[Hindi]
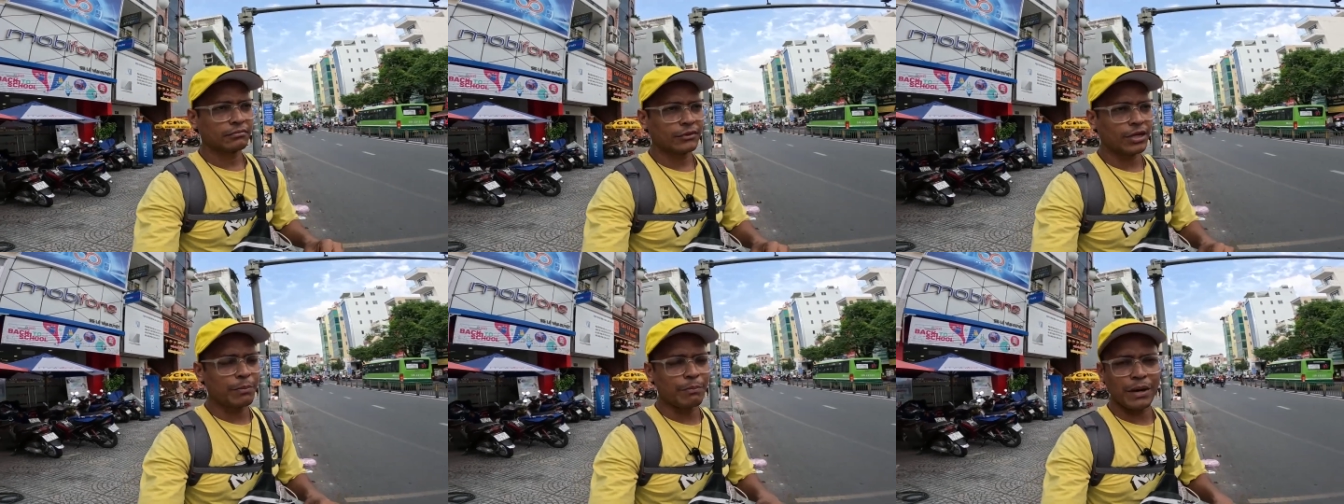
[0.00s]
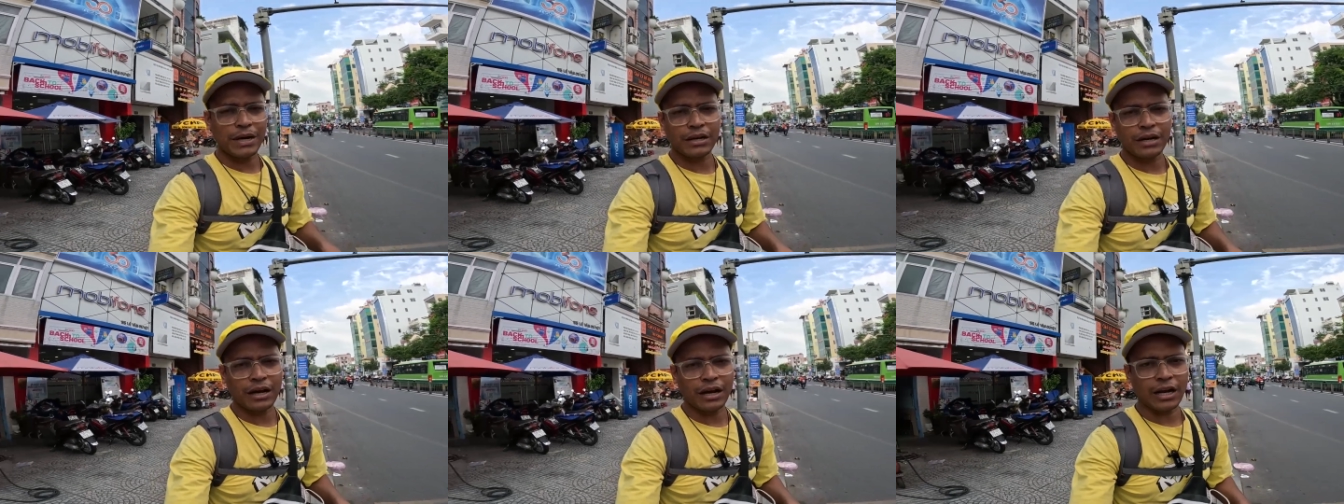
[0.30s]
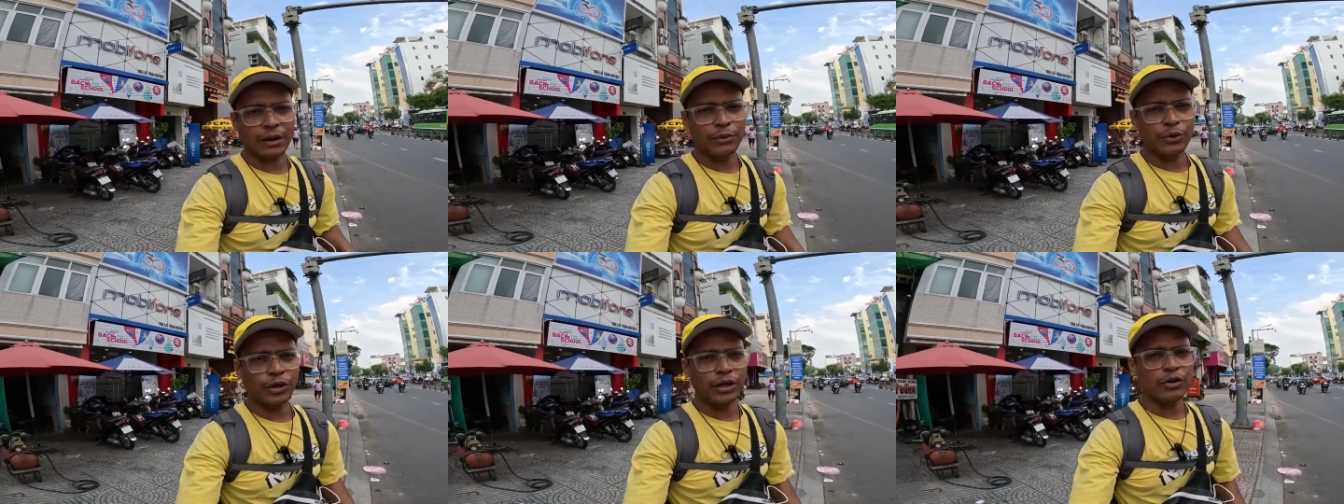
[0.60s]
कि मन
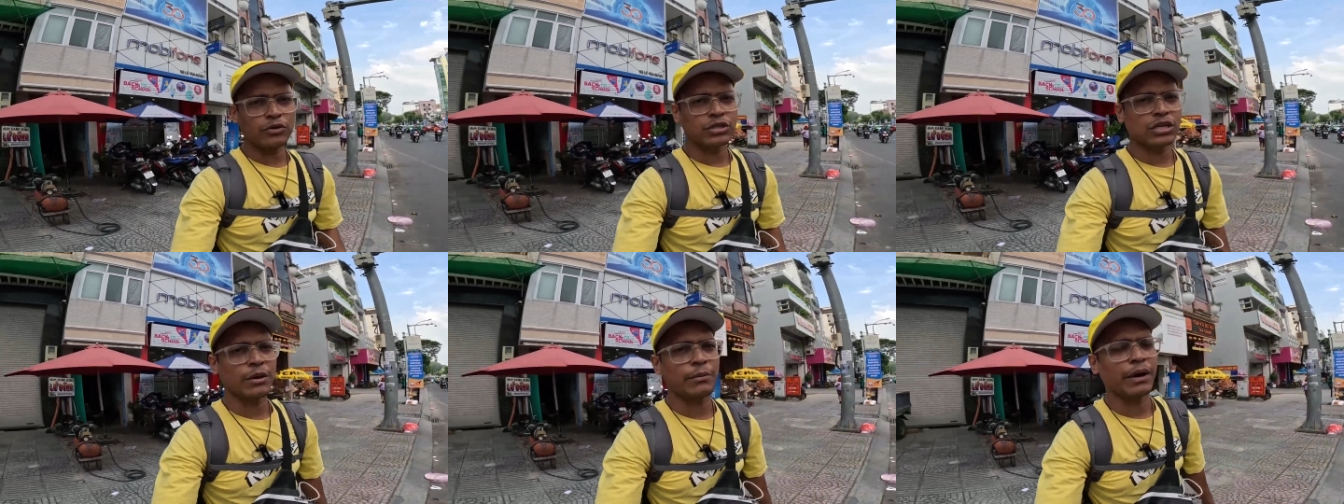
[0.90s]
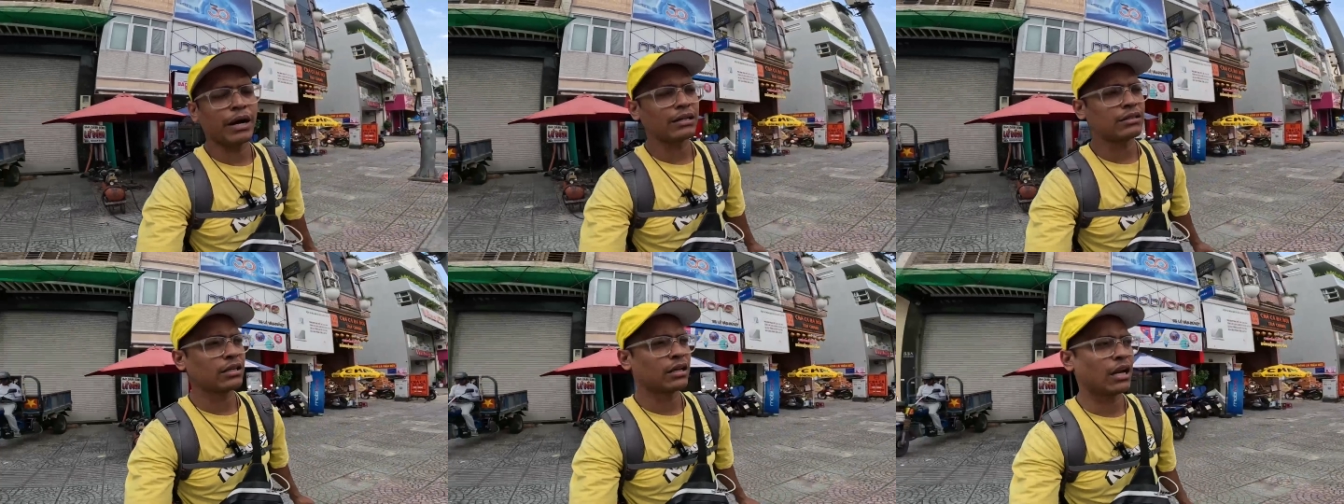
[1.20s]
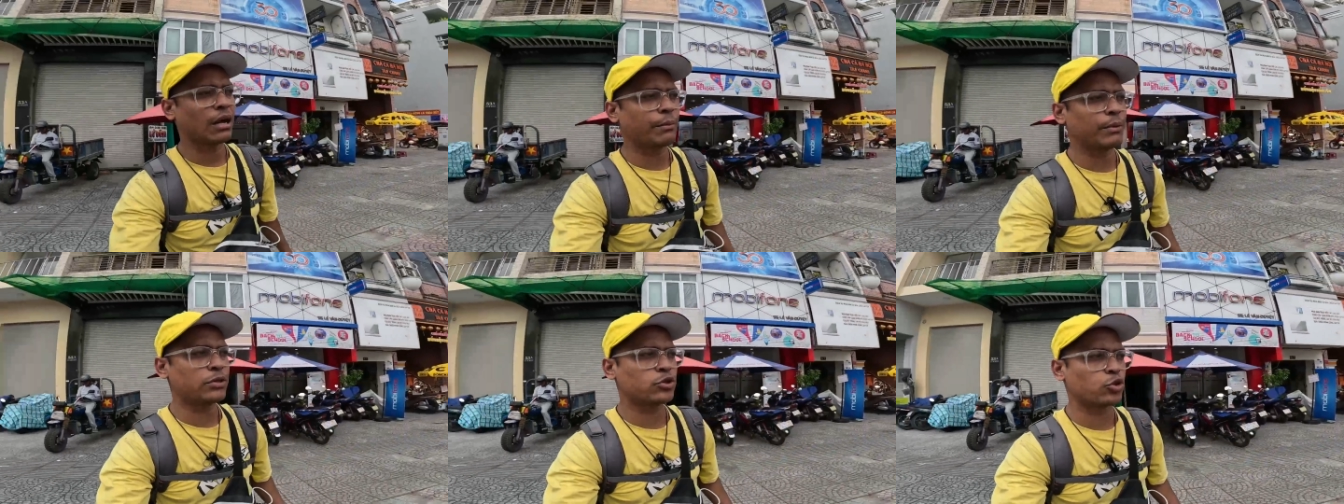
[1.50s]
ख़राब हो गया उसके बाद से
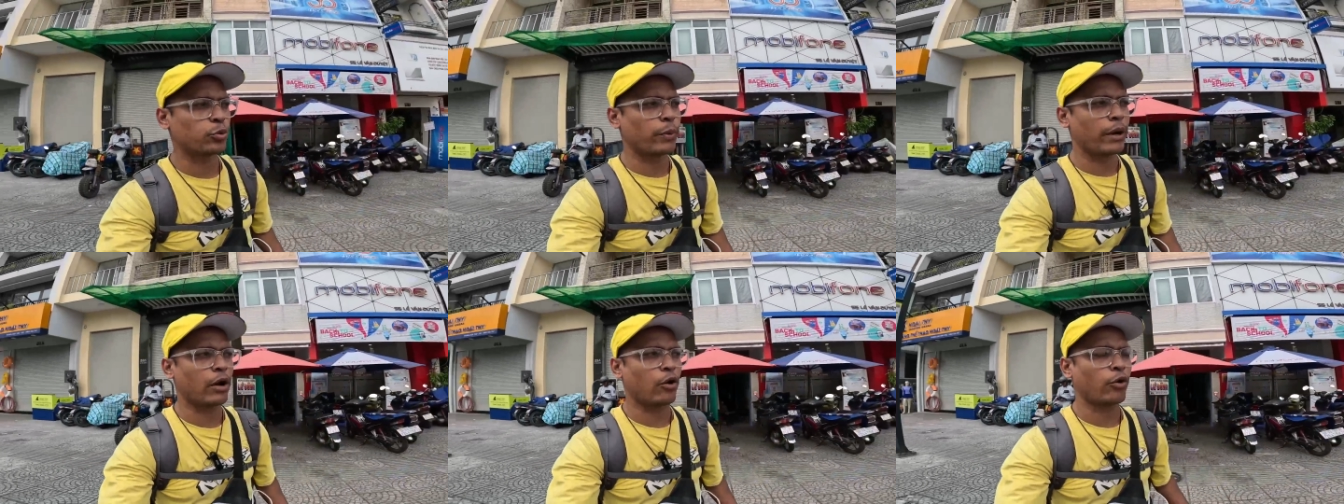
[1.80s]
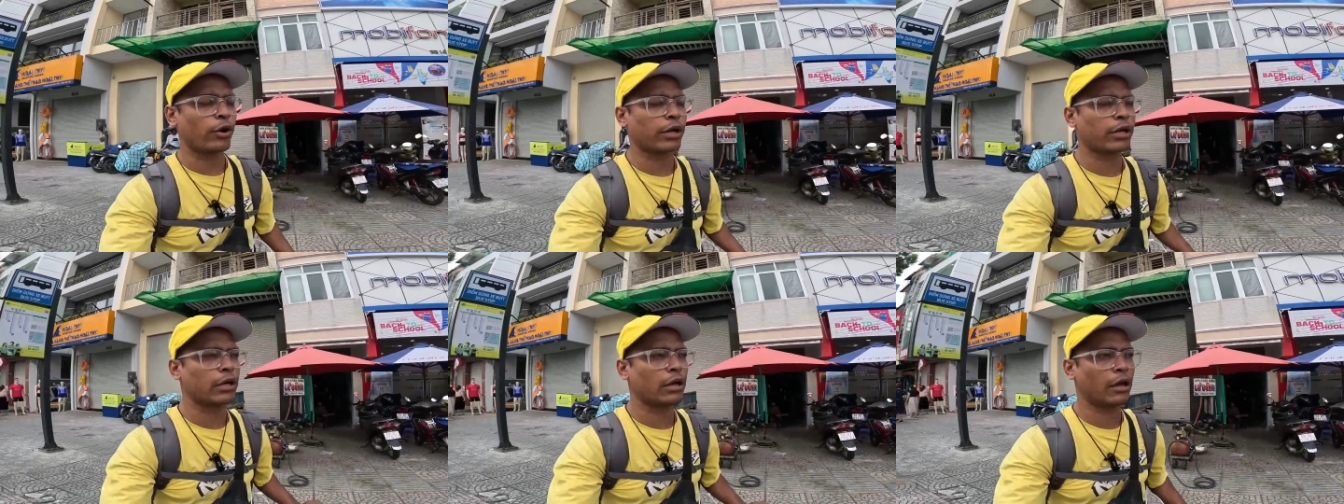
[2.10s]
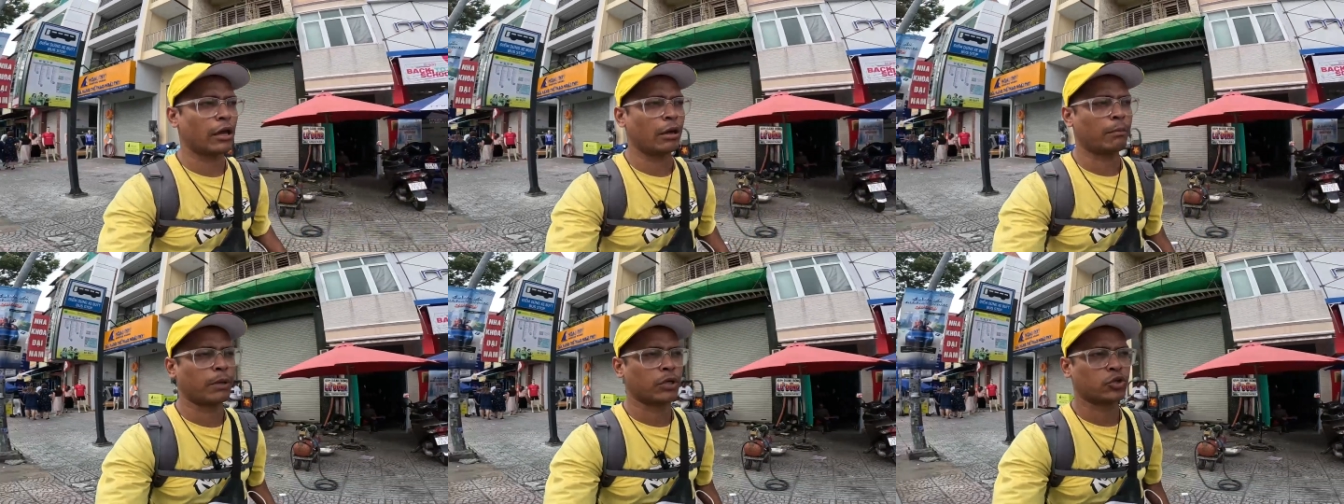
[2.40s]
ना अभी सुबह होगी
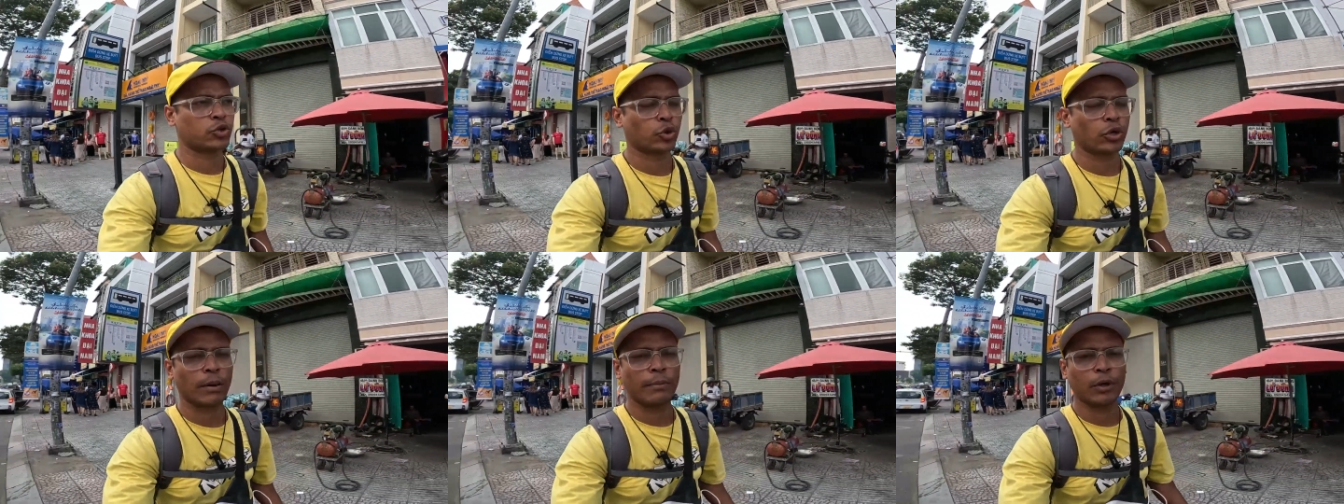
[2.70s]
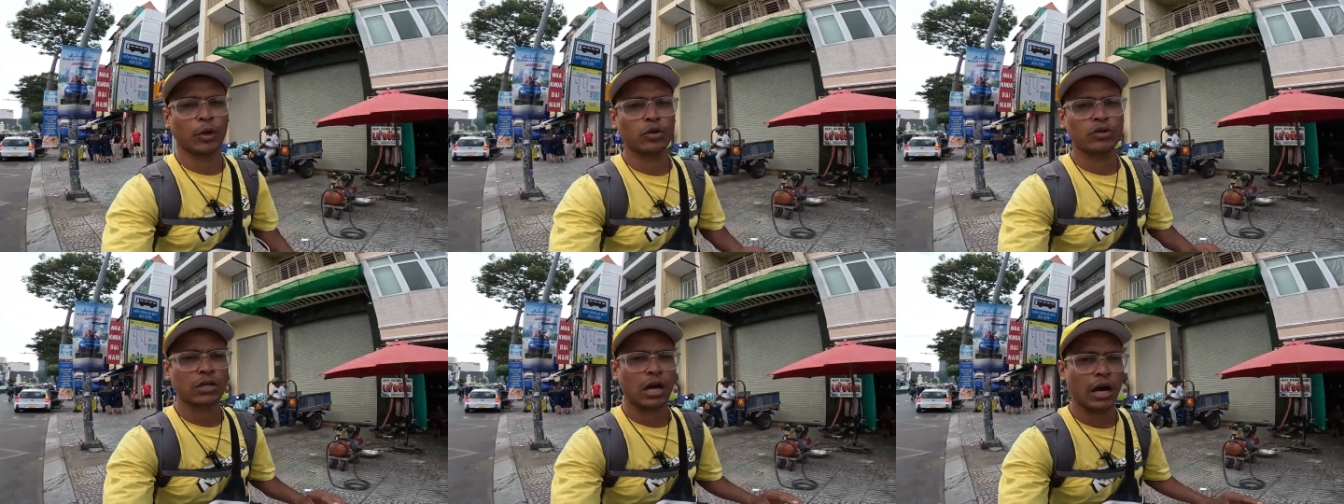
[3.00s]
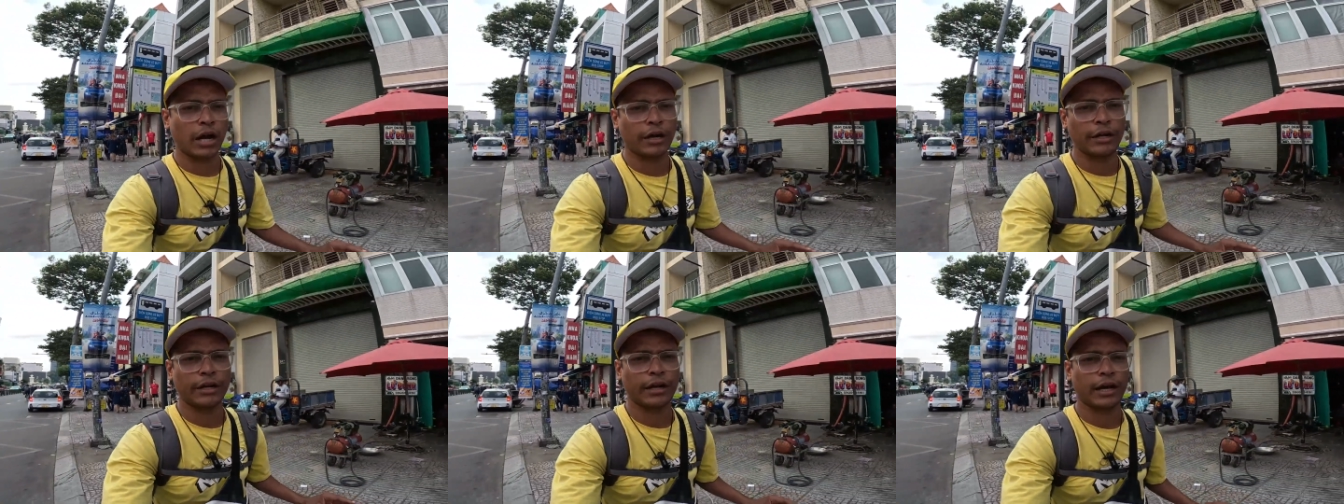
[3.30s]
एक बच्चों के हमने कुछ
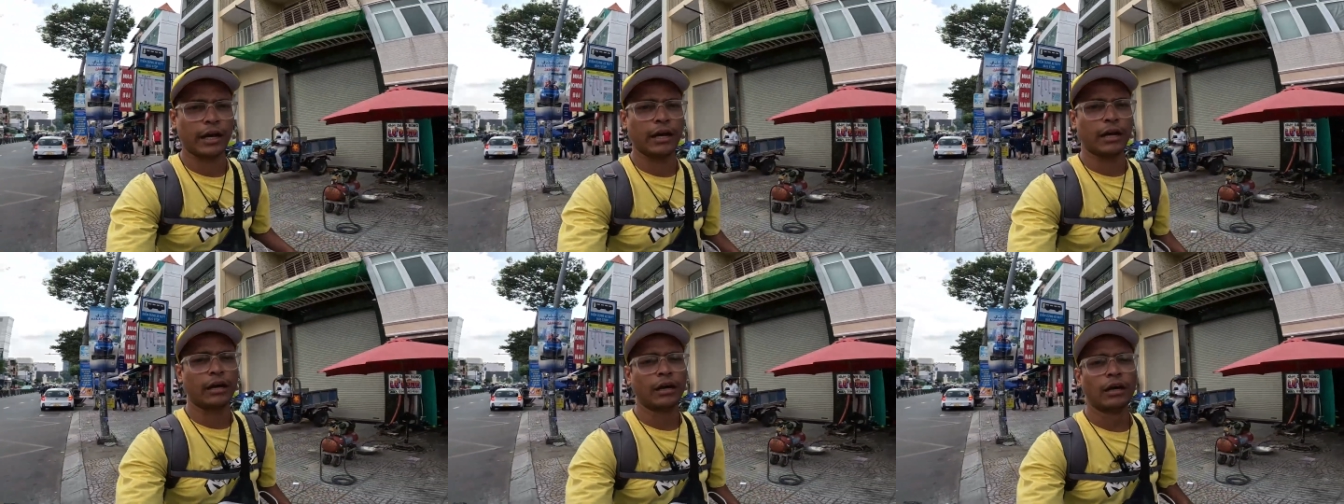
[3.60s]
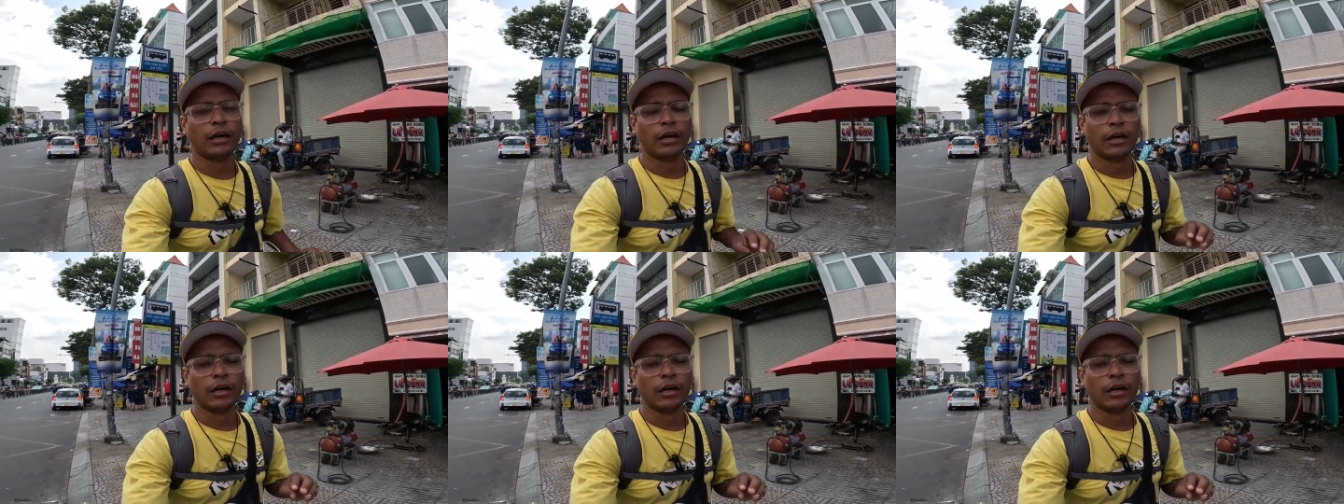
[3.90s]
खाना नहीं खाया